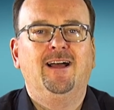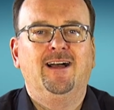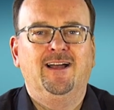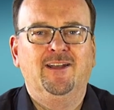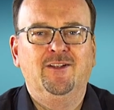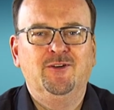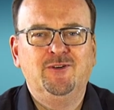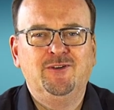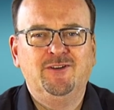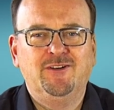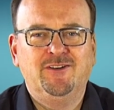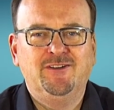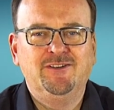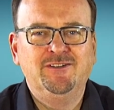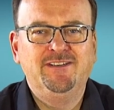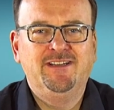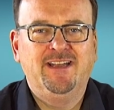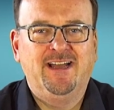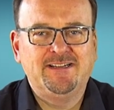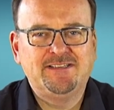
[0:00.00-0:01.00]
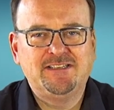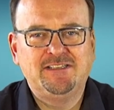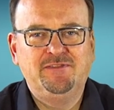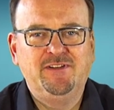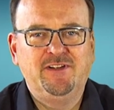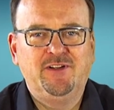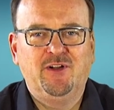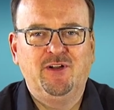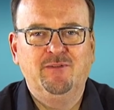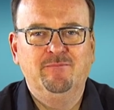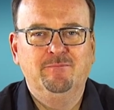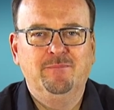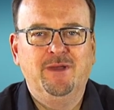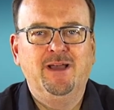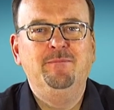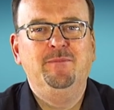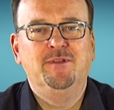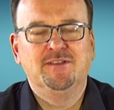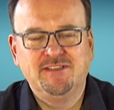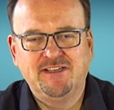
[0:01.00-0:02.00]
Hallo und herzlich willkommen
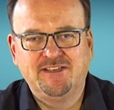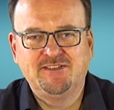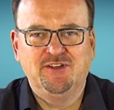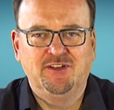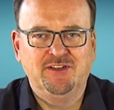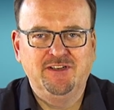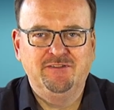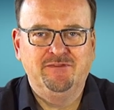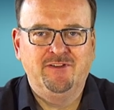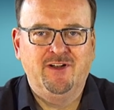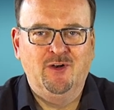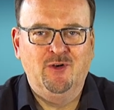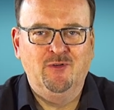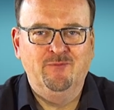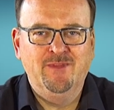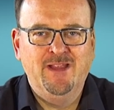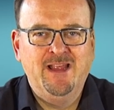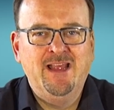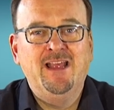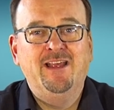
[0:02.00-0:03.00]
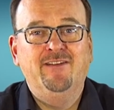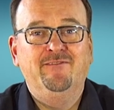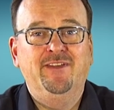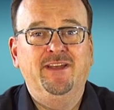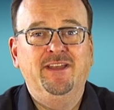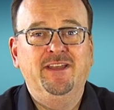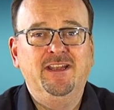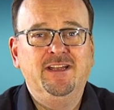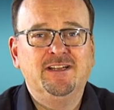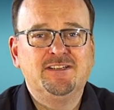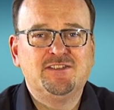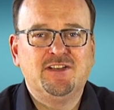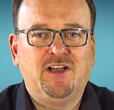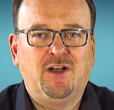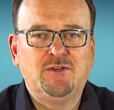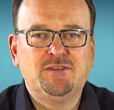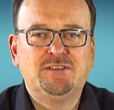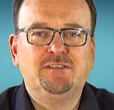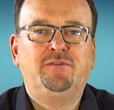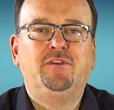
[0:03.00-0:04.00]
bei MusicStore.tv. Wenn ihr zu
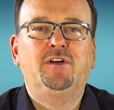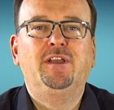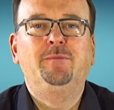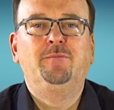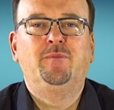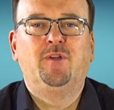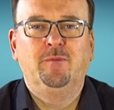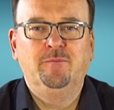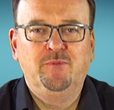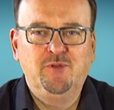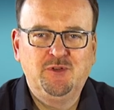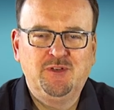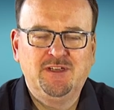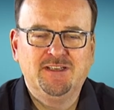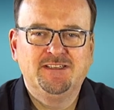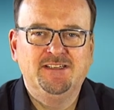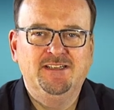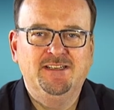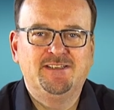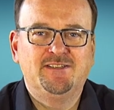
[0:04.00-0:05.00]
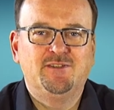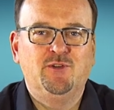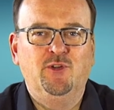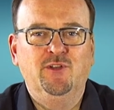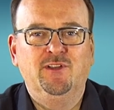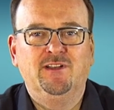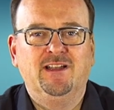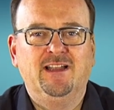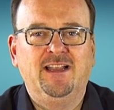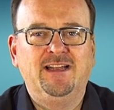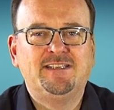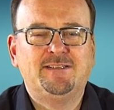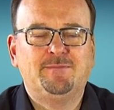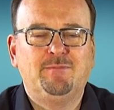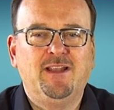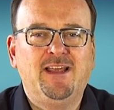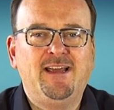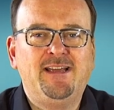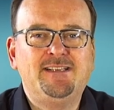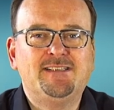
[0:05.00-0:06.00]
Hause vor dem Computer sitzt und Let's
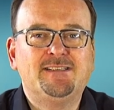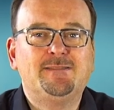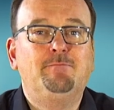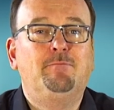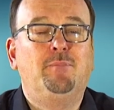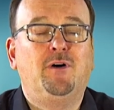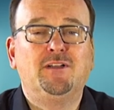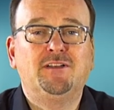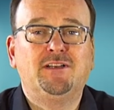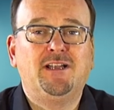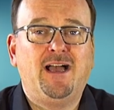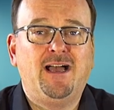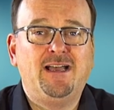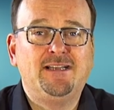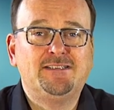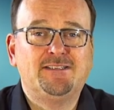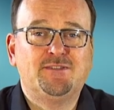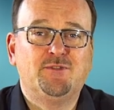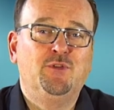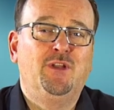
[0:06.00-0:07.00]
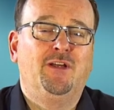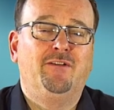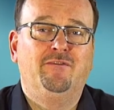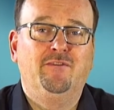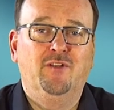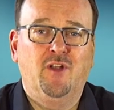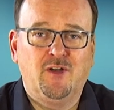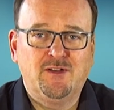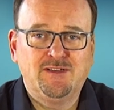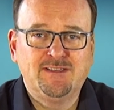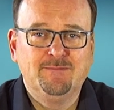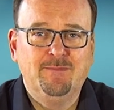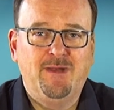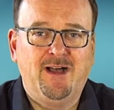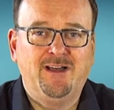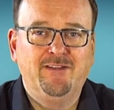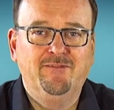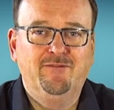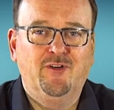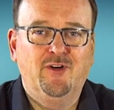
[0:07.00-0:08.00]
Plays, Podcasts oder Vlogs
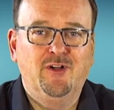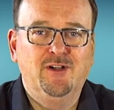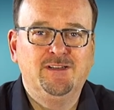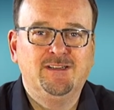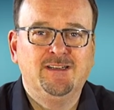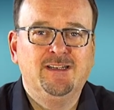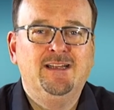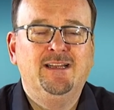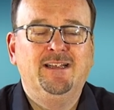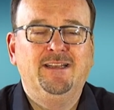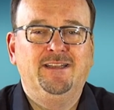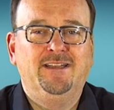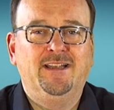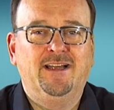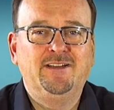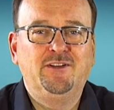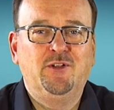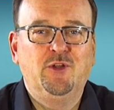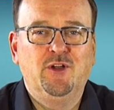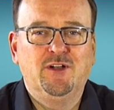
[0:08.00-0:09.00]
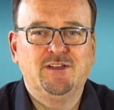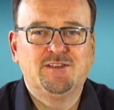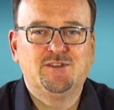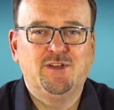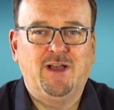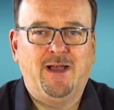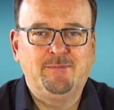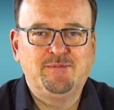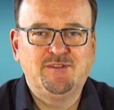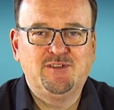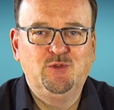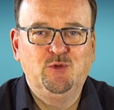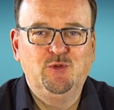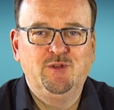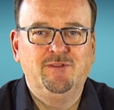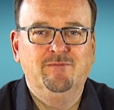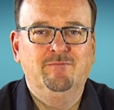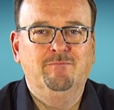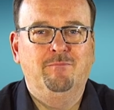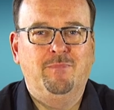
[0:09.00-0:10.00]
machen wollt, dann gehört zur
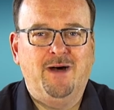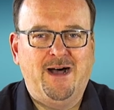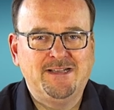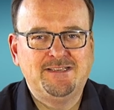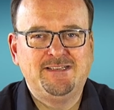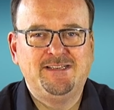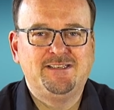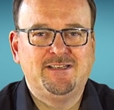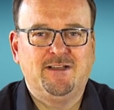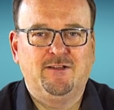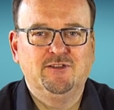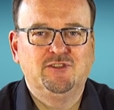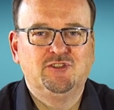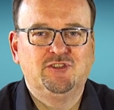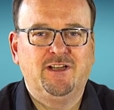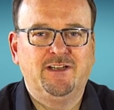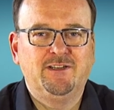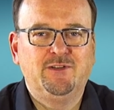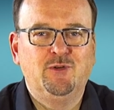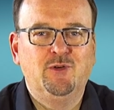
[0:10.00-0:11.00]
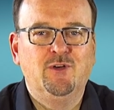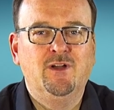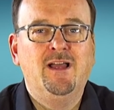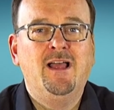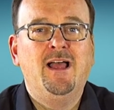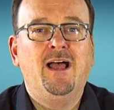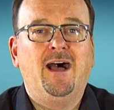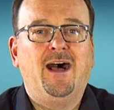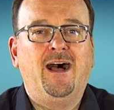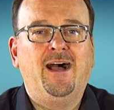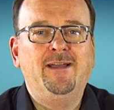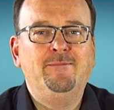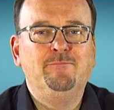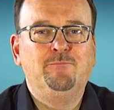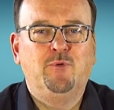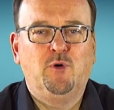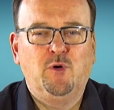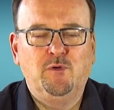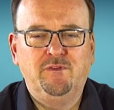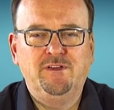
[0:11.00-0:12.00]
absoluten Basisausstattung ein
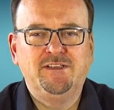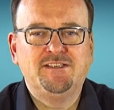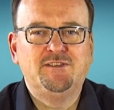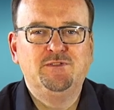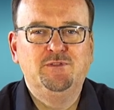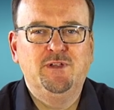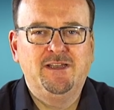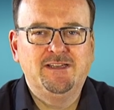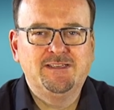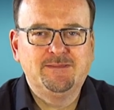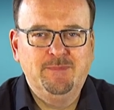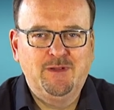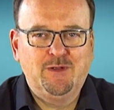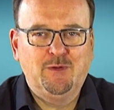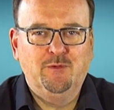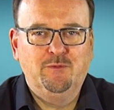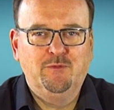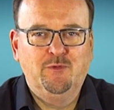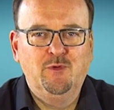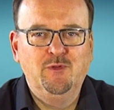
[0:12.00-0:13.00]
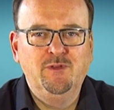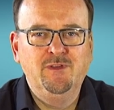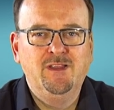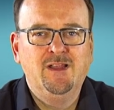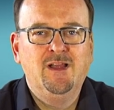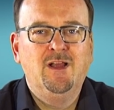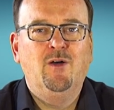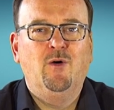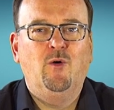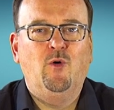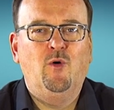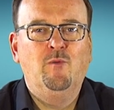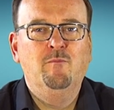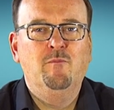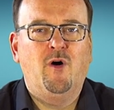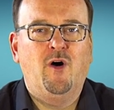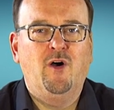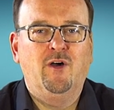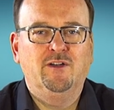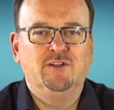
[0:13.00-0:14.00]
professionelles Mikrofon,
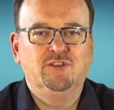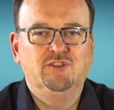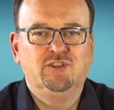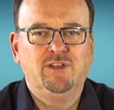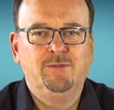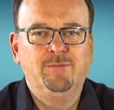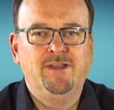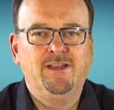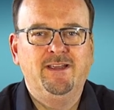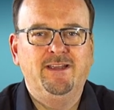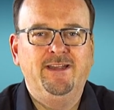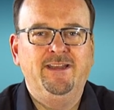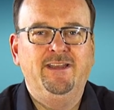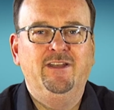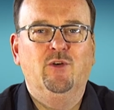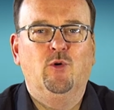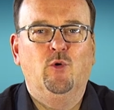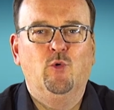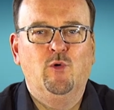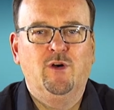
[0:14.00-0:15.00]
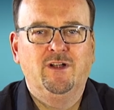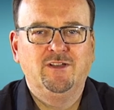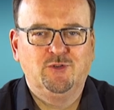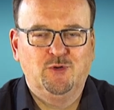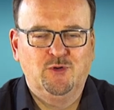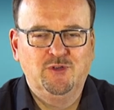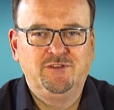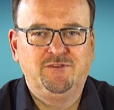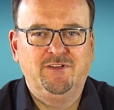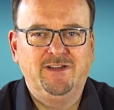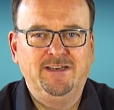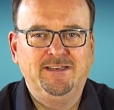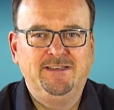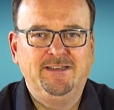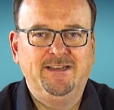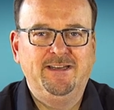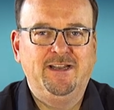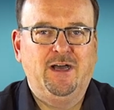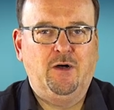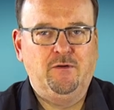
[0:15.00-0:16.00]
um eure Stimme in hoher
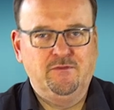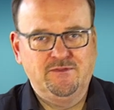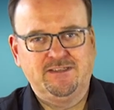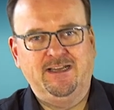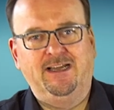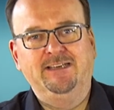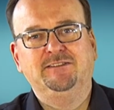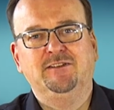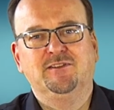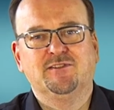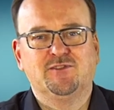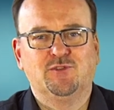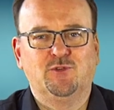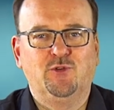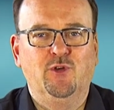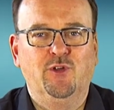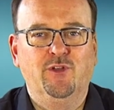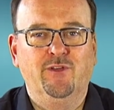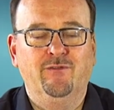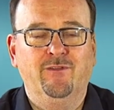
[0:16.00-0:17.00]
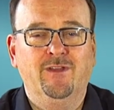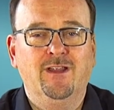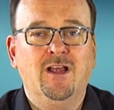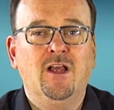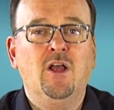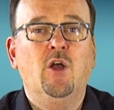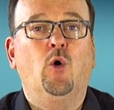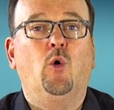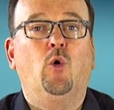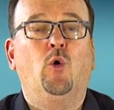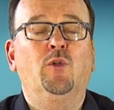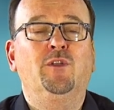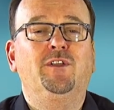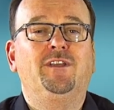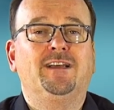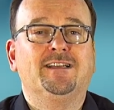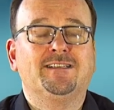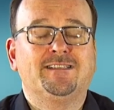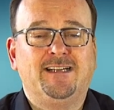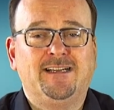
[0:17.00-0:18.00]
Tonqualität aufzeichnen zu können.
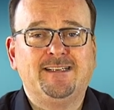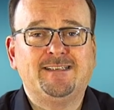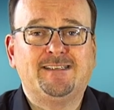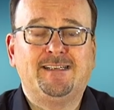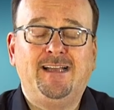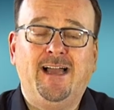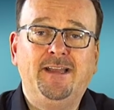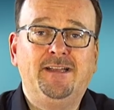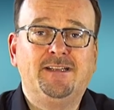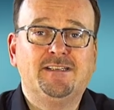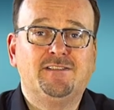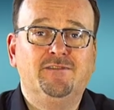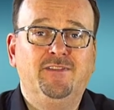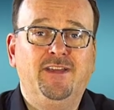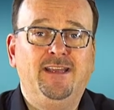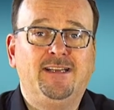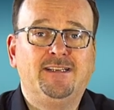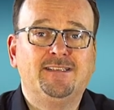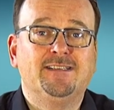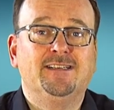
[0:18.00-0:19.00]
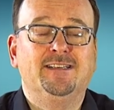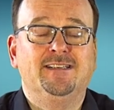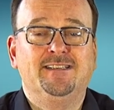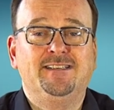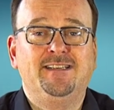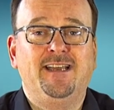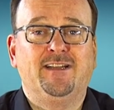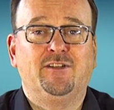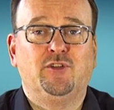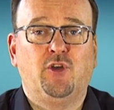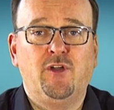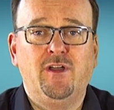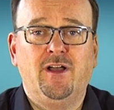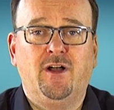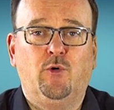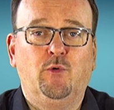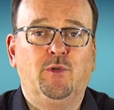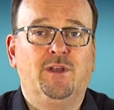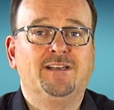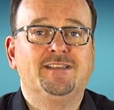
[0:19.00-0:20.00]
Und dass das keineswegs sehr
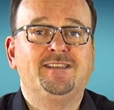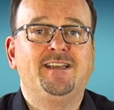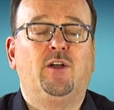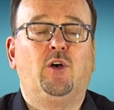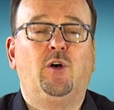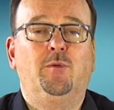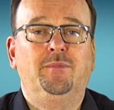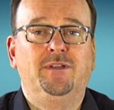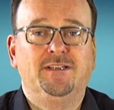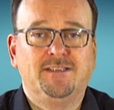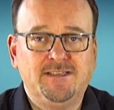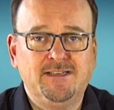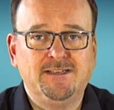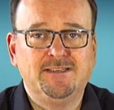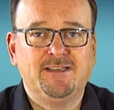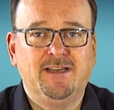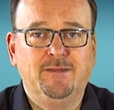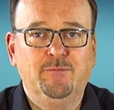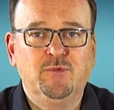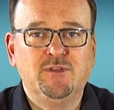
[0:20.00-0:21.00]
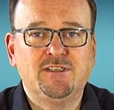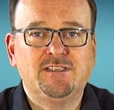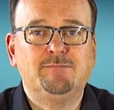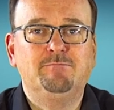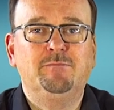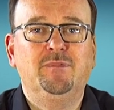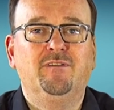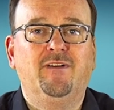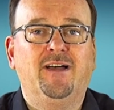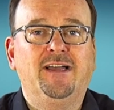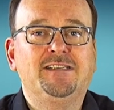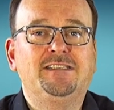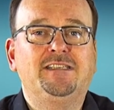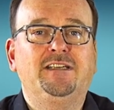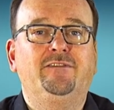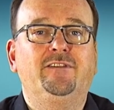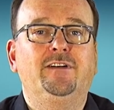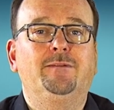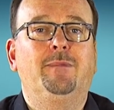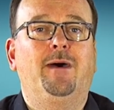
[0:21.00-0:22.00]
teuer oder sehr kompliziert sein muss, beweist
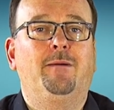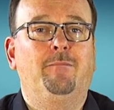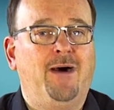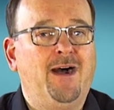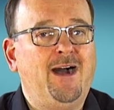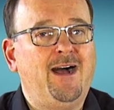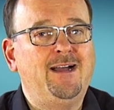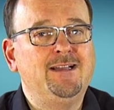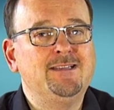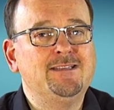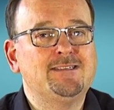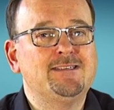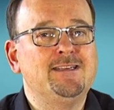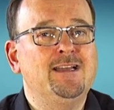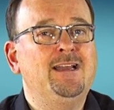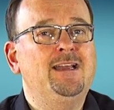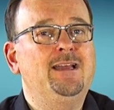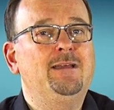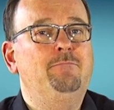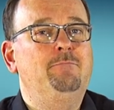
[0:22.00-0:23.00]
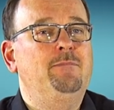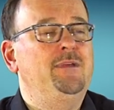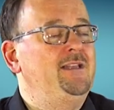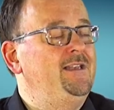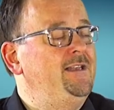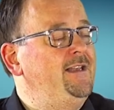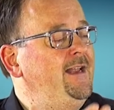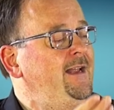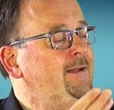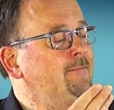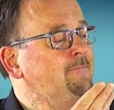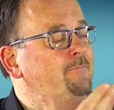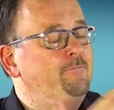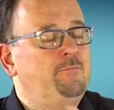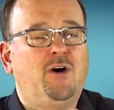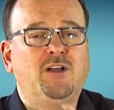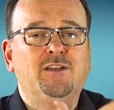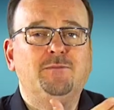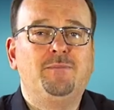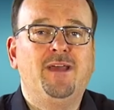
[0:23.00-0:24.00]
die Firma Marans mit dem
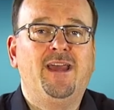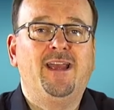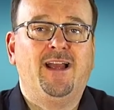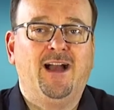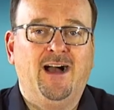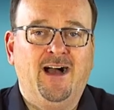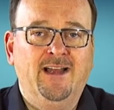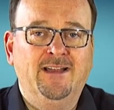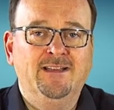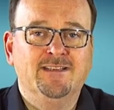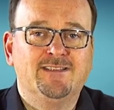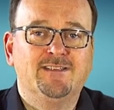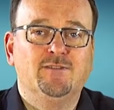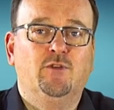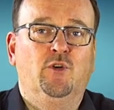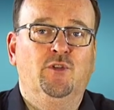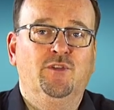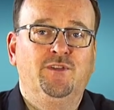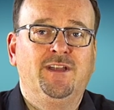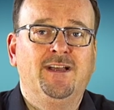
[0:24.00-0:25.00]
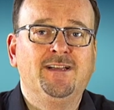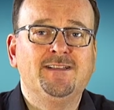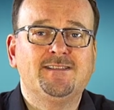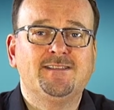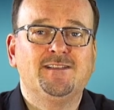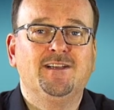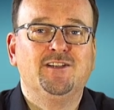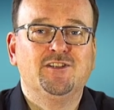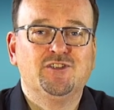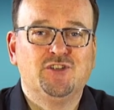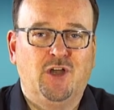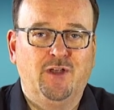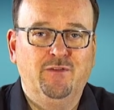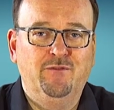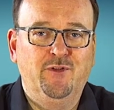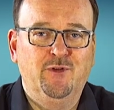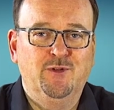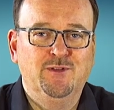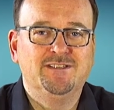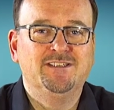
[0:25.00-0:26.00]
Podpack 1 und das
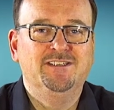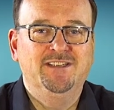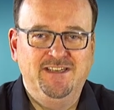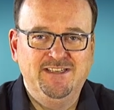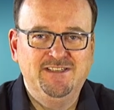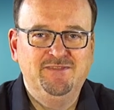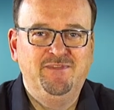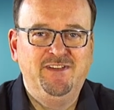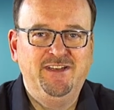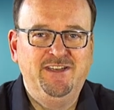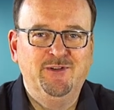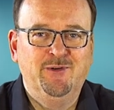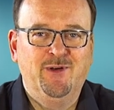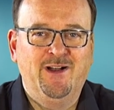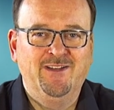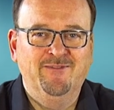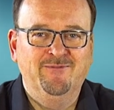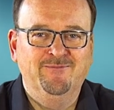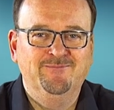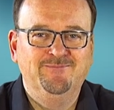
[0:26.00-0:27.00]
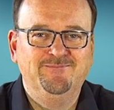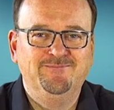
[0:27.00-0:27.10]
schauen wir uns in diesem Video an.